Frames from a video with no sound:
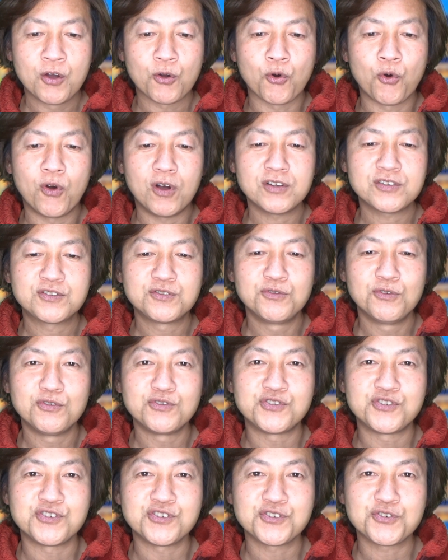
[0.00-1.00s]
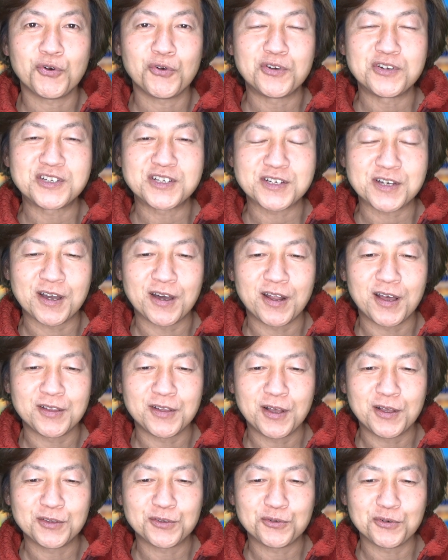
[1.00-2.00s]
5月の15日から
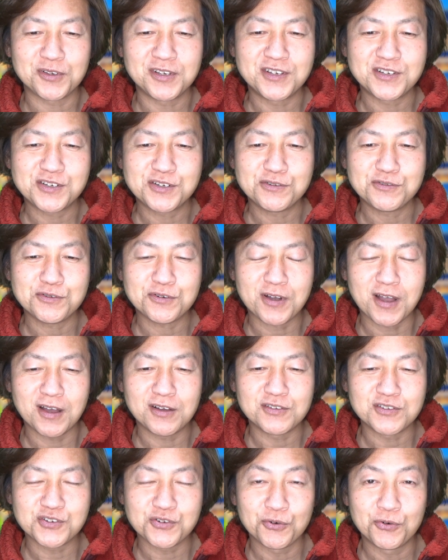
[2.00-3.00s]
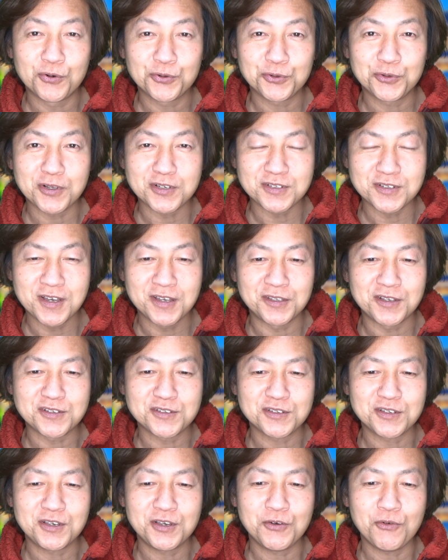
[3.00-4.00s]
なんと2週間ちょうどですね、
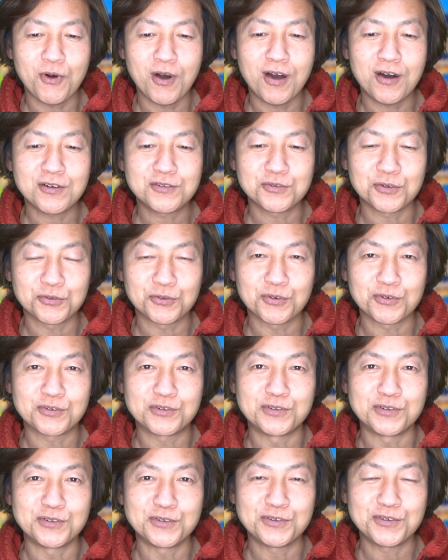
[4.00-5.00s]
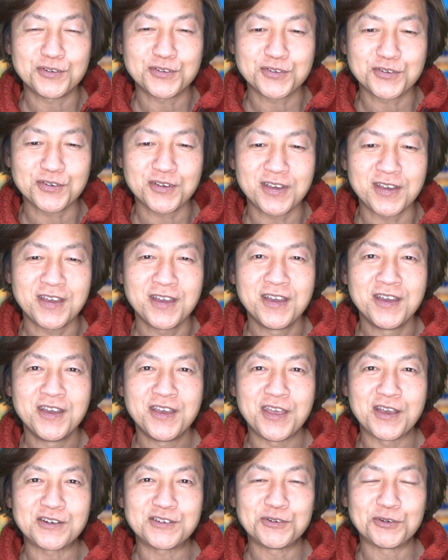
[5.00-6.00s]
ディズニーワールドとクルーズに
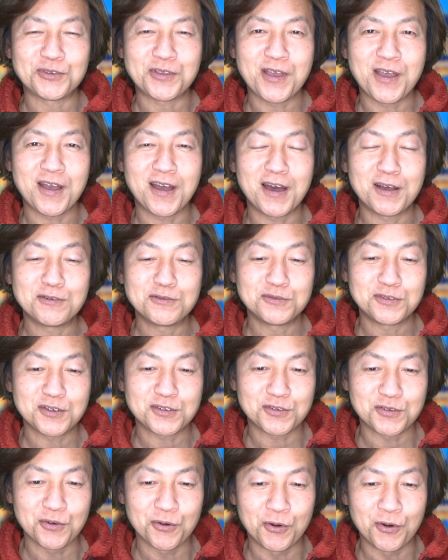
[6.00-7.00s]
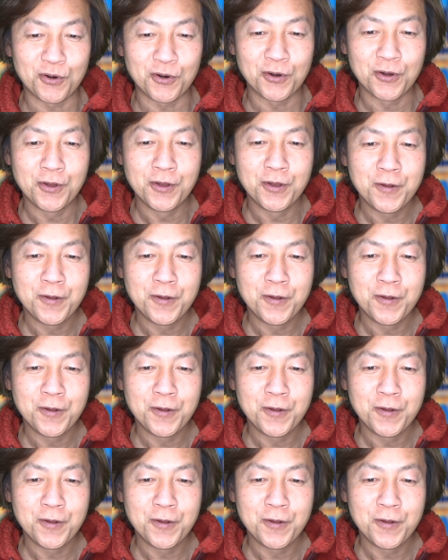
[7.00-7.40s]
行く予定があるんですよ。